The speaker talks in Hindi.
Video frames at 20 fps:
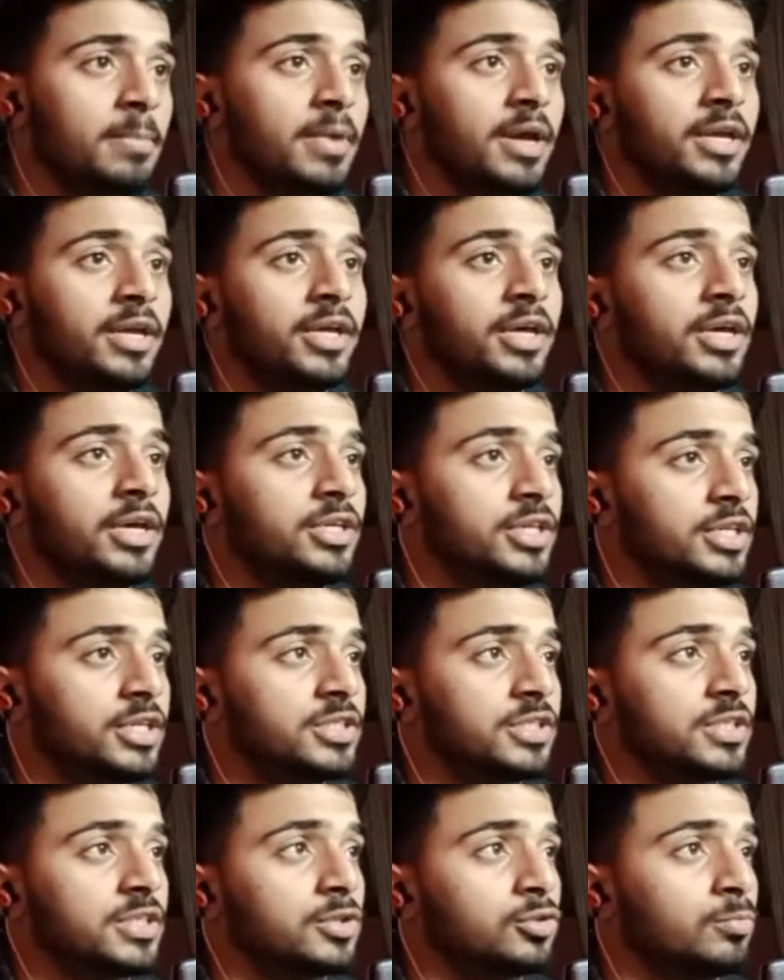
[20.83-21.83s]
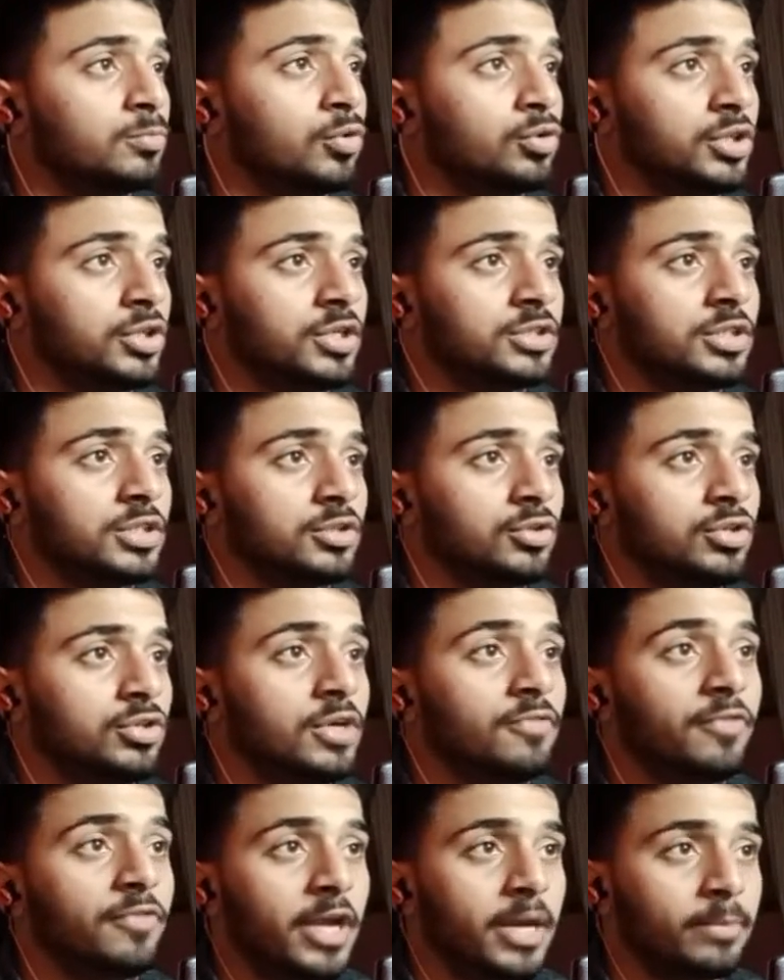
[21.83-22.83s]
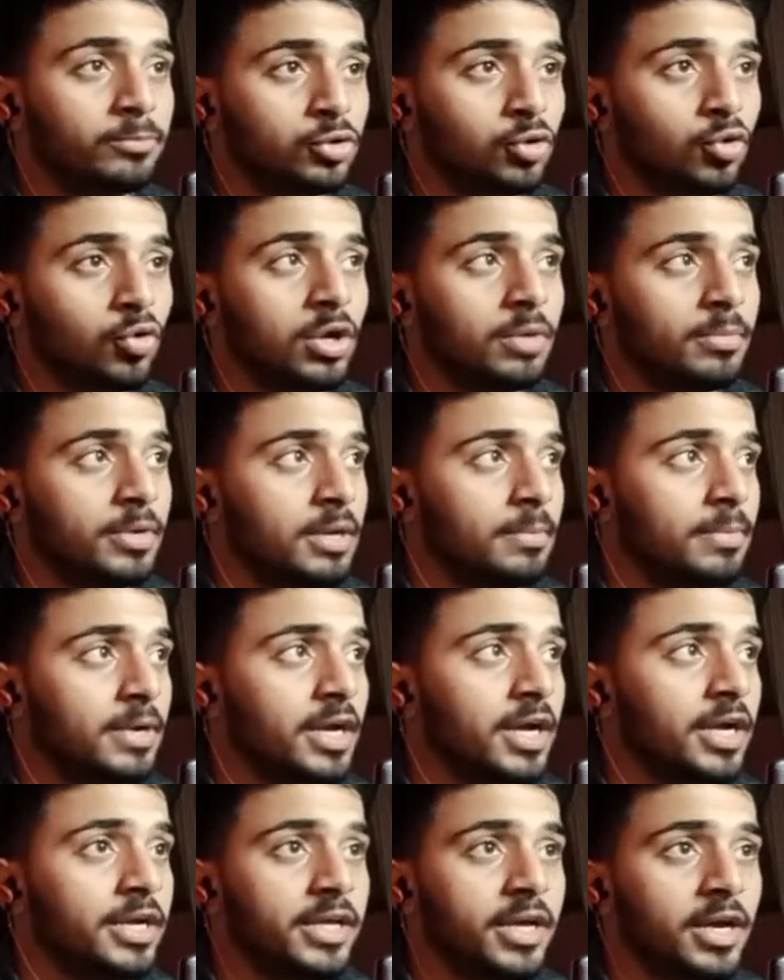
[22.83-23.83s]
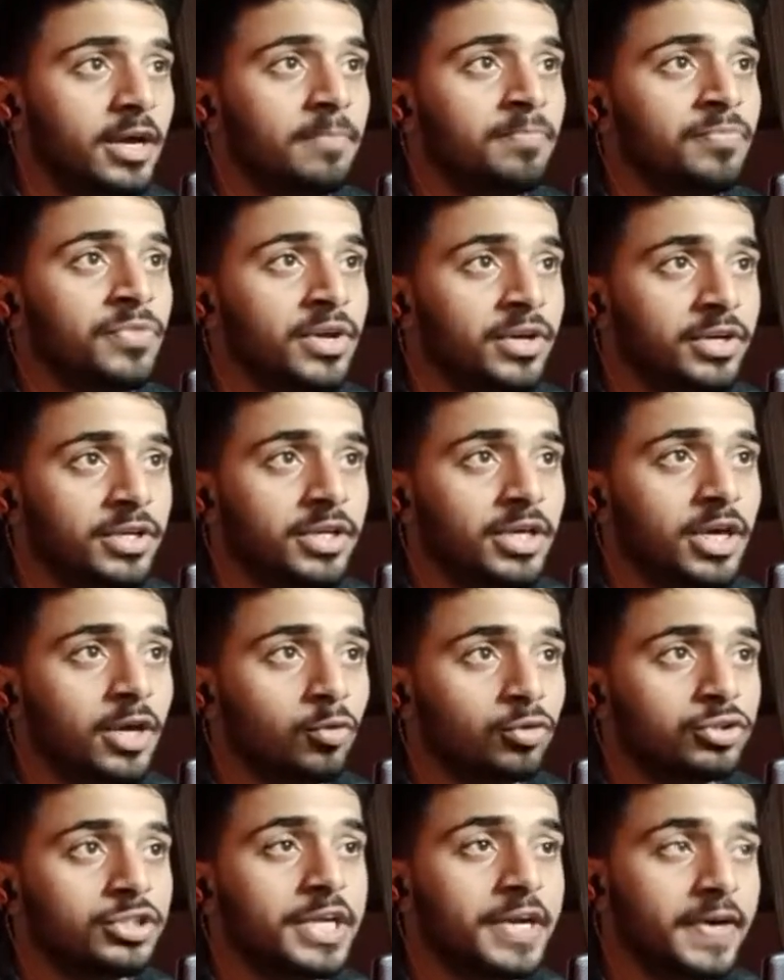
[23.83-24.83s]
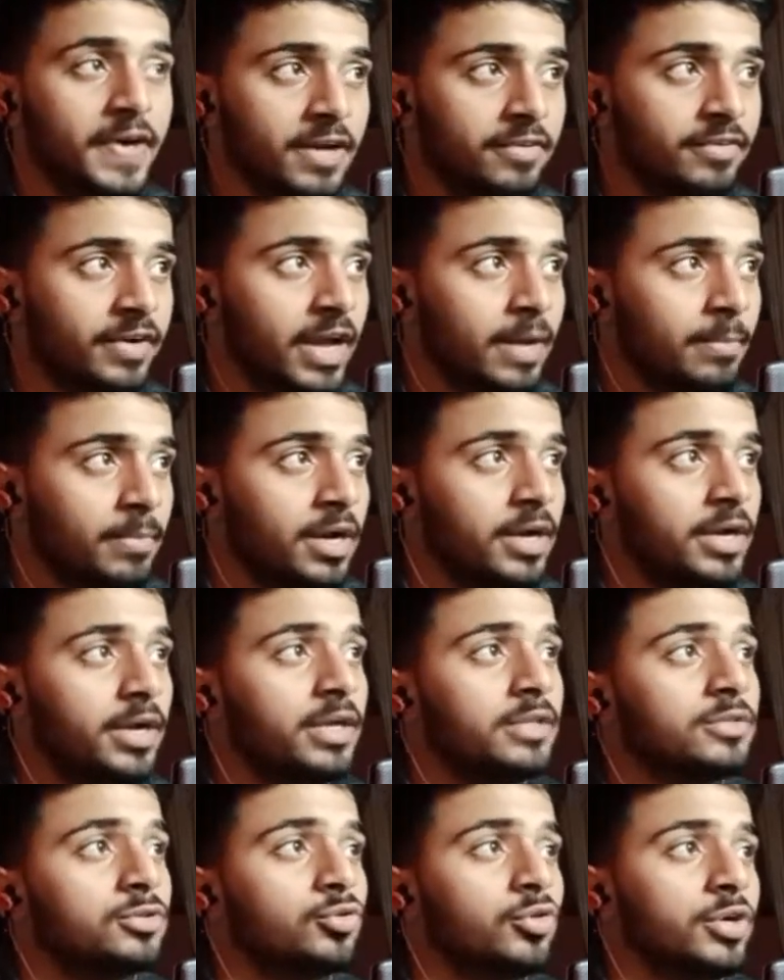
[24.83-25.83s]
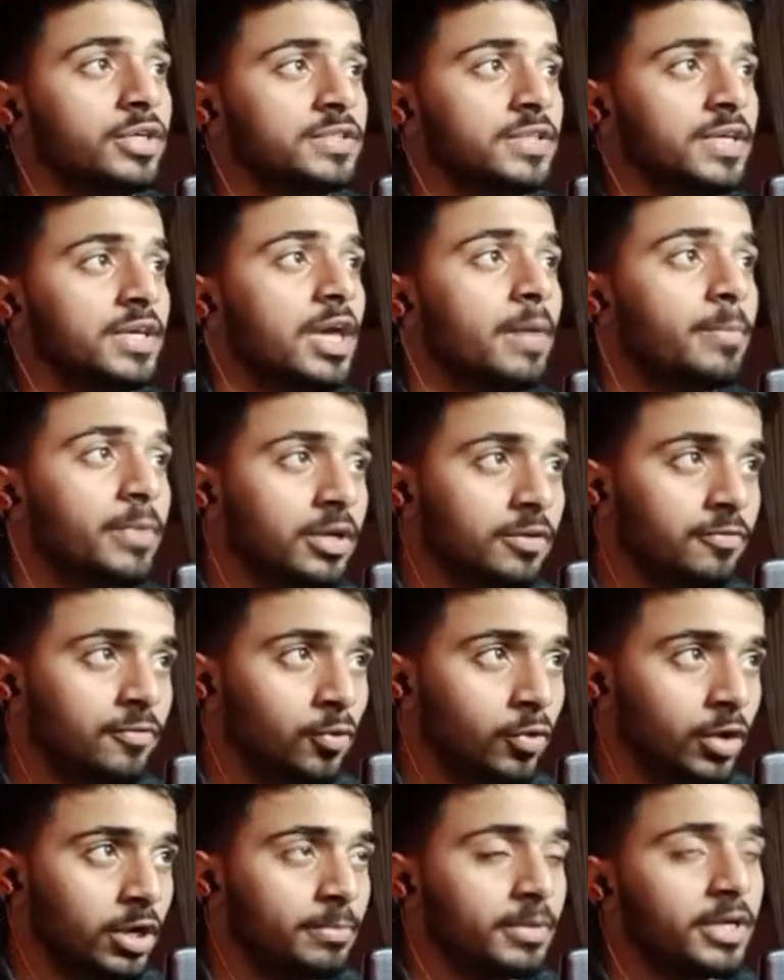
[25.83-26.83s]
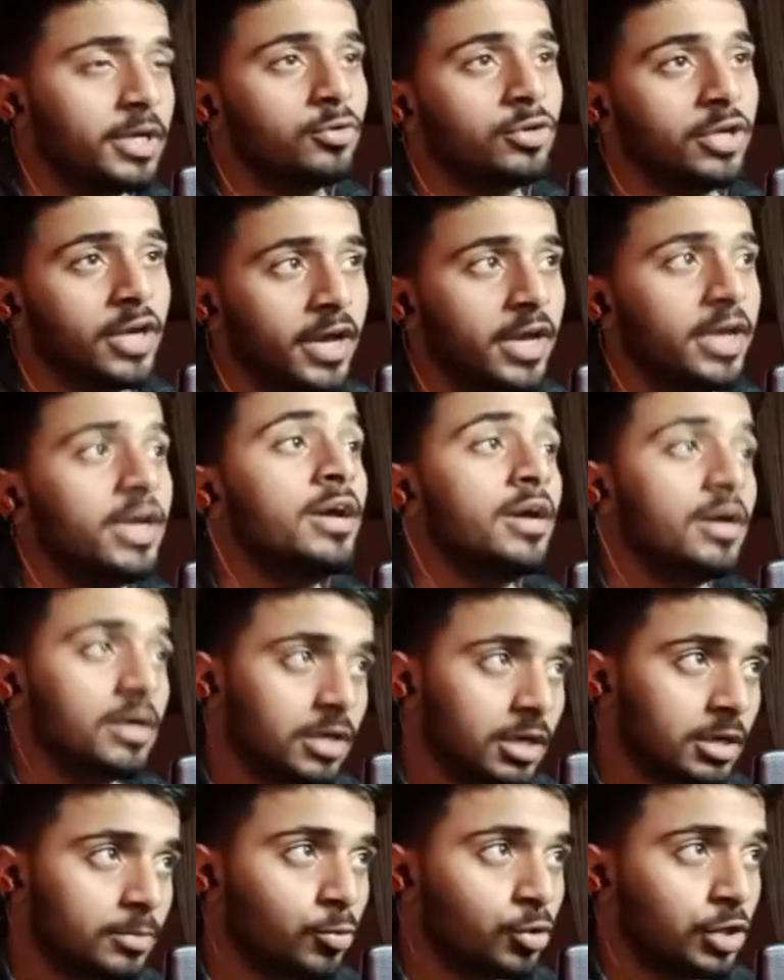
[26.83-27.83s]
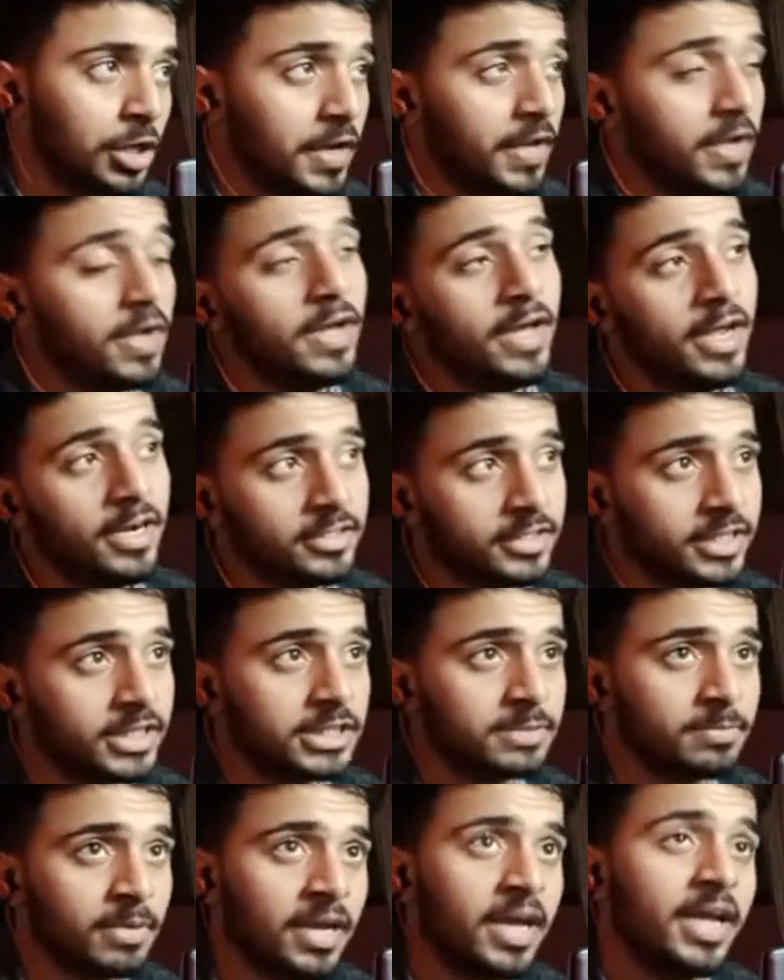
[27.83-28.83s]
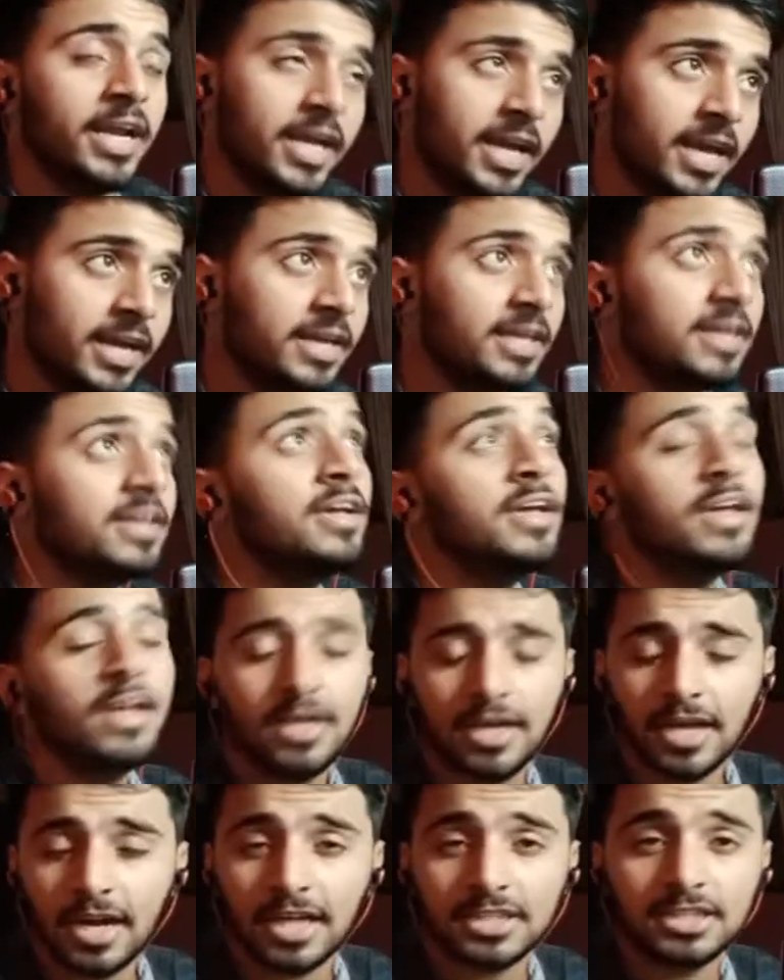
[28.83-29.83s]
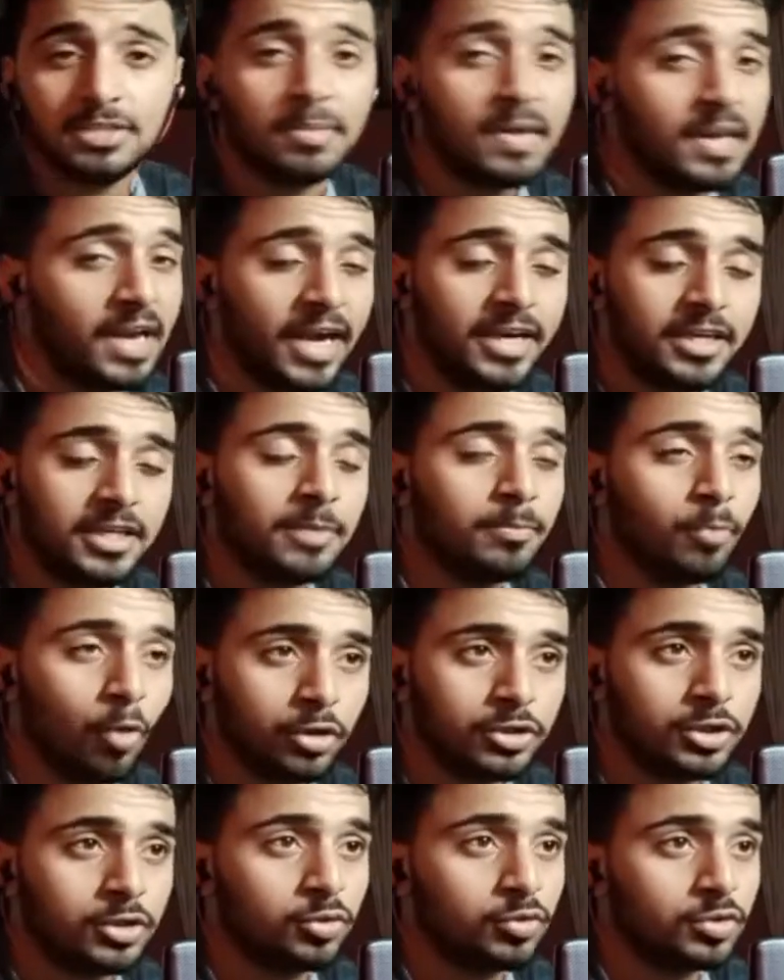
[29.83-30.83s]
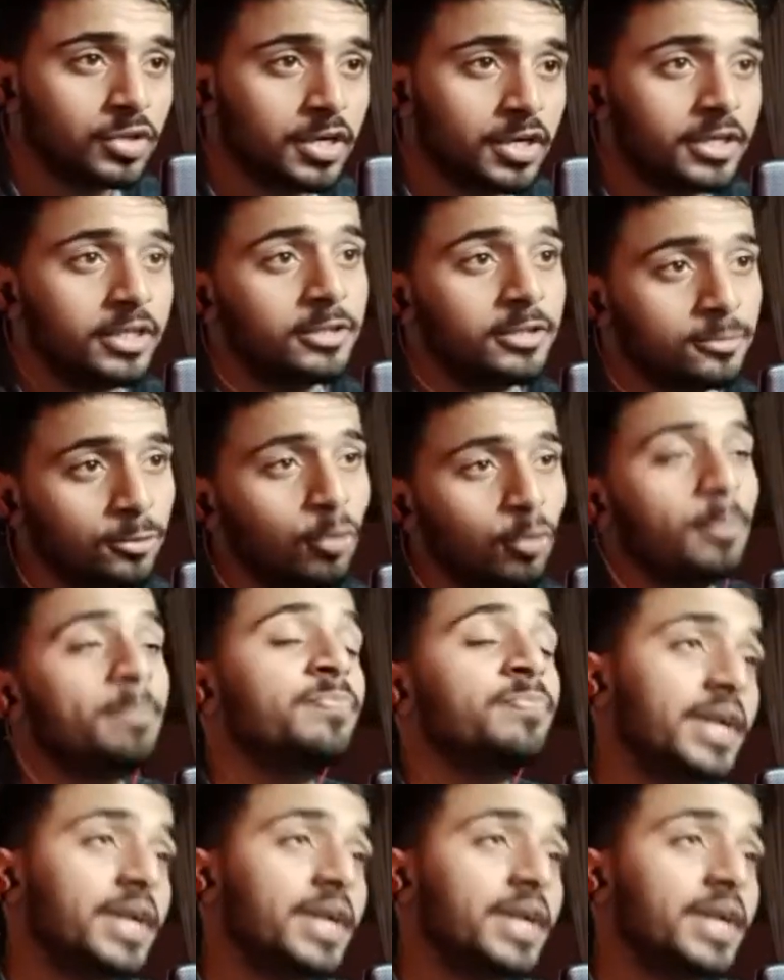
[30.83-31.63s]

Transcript: मैंने ये जैसे कि तुम लोग देख सकते हो ये फ्लेम थ्रोअर मैंने बना लिया ठीक है कुछ कीड़े वीड़े मारे थोड़े से केमिकल फ्लूड मैंने उठाए हर्ब उठाया हेल्थ किट्स बनाए लेकिन कराची में लाइट की बहुत इशू चल रही है तो